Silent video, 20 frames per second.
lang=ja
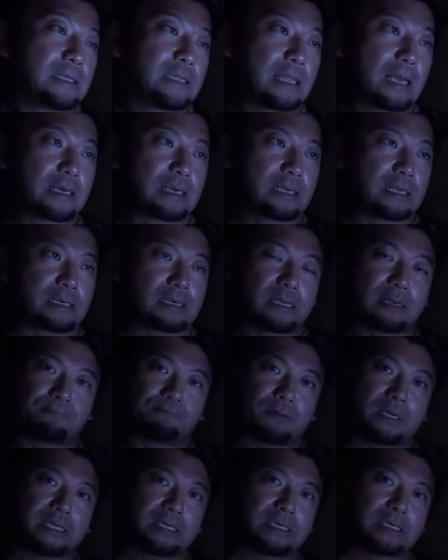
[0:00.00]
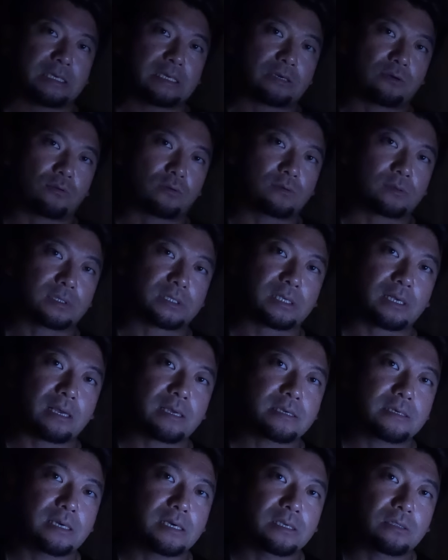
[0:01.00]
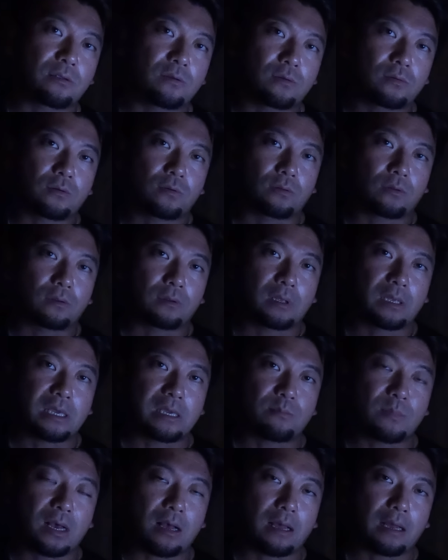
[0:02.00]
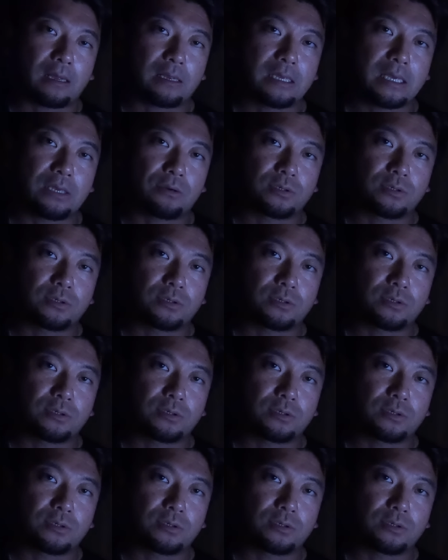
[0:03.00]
なかなかやっぱりこの海外ということで今、